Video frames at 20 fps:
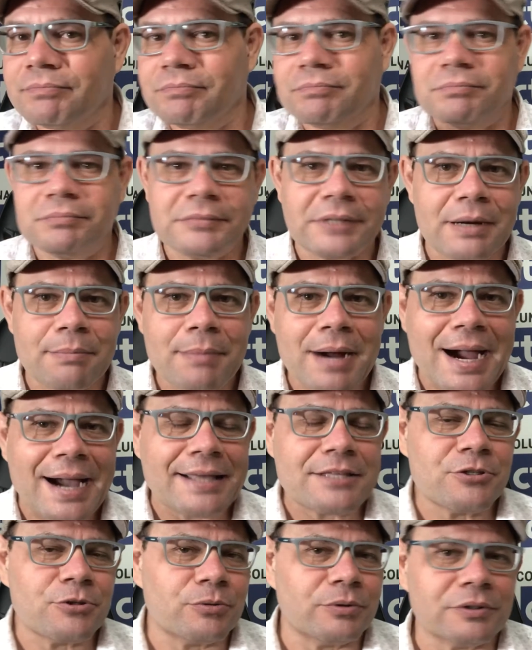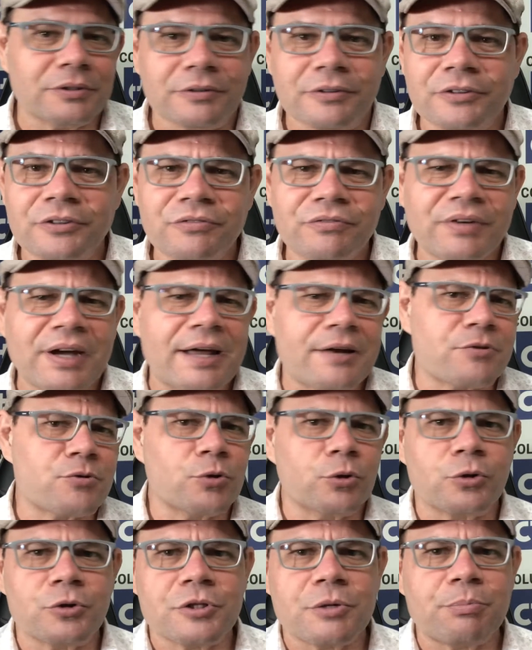dramático, e vários
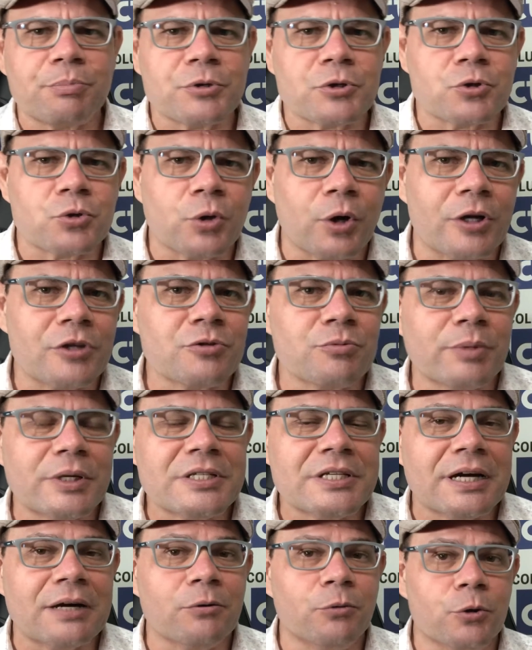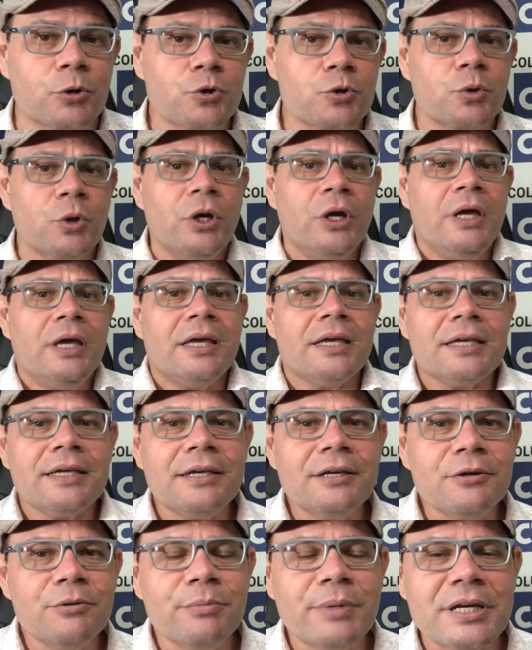outros episódios no mês de agosto.
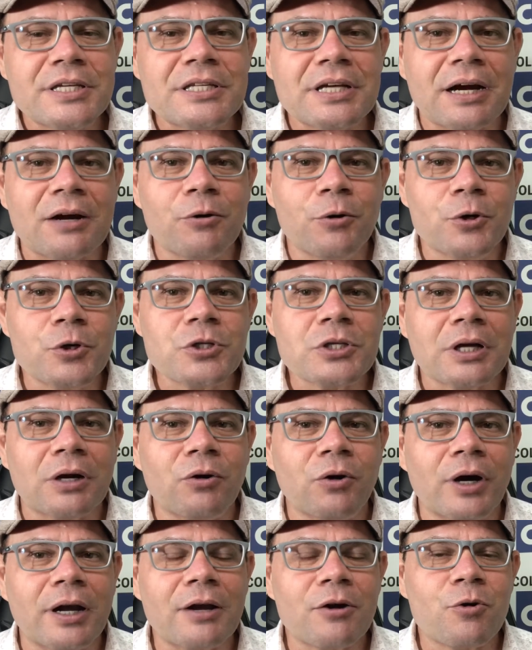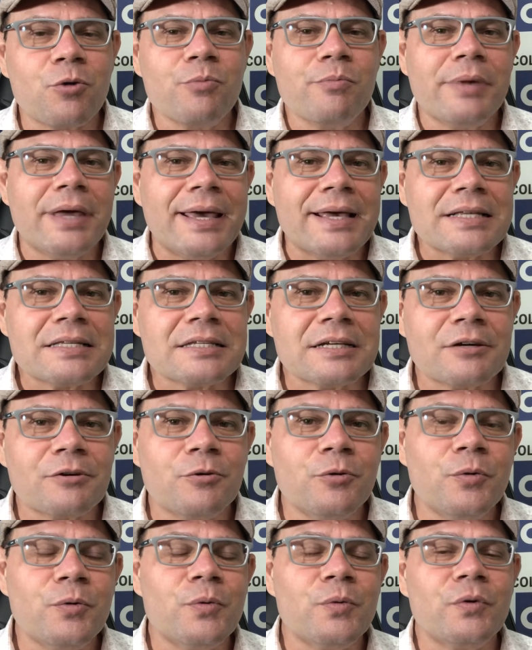E o mês de agosto agora começa
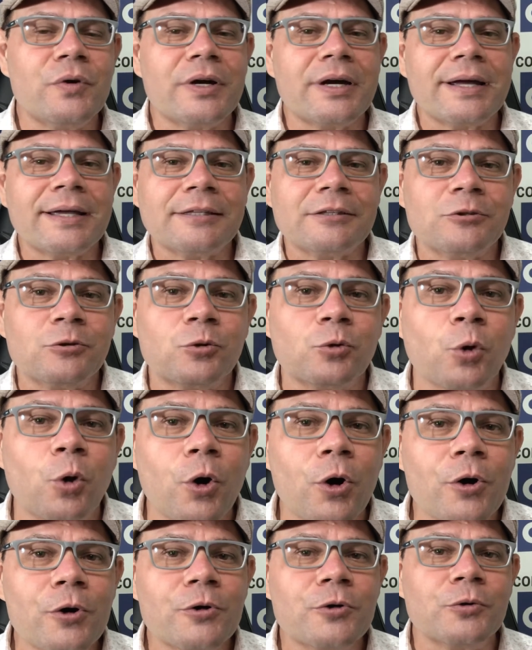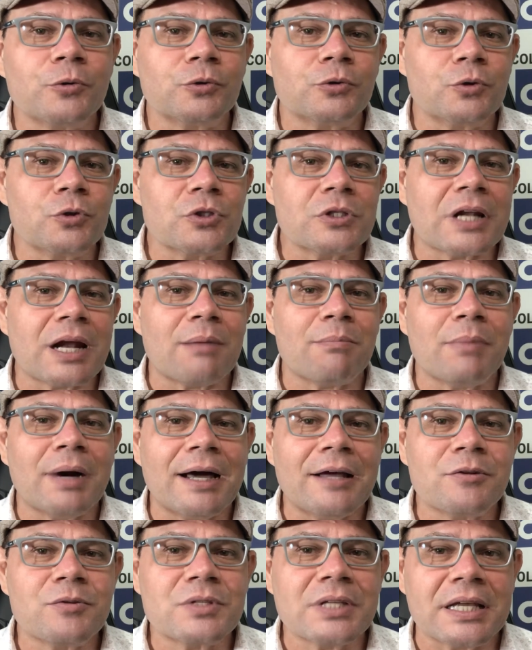com o retorno dos
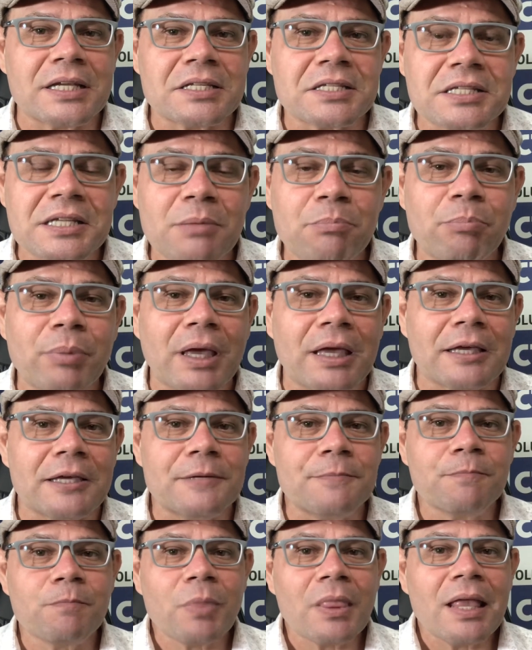trabalhos da CPI,